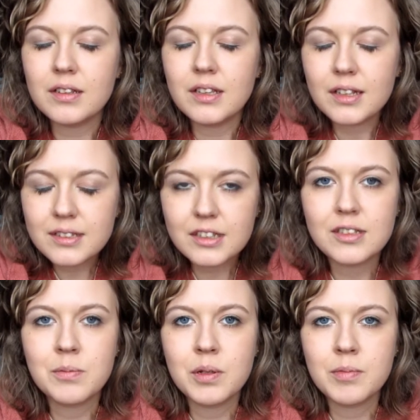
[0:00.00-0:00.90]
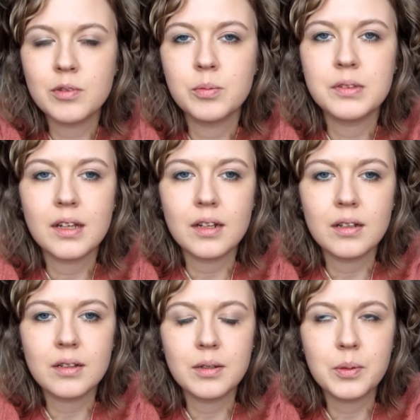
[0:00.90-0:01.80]
nie jesteście moimi
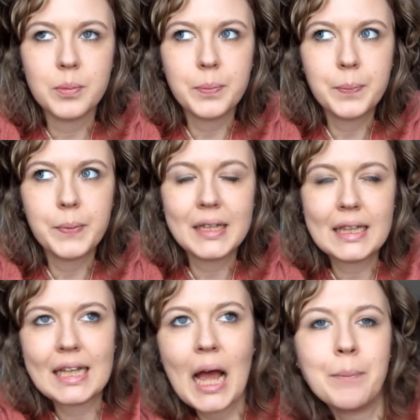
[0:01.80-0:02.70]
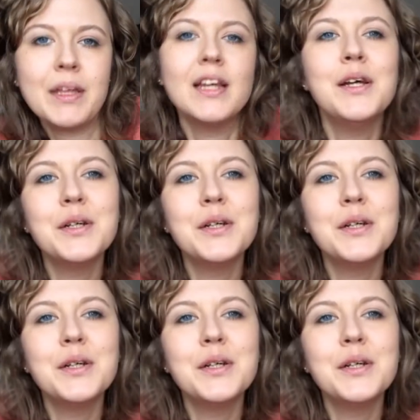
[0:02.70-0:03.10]
subskrybentami,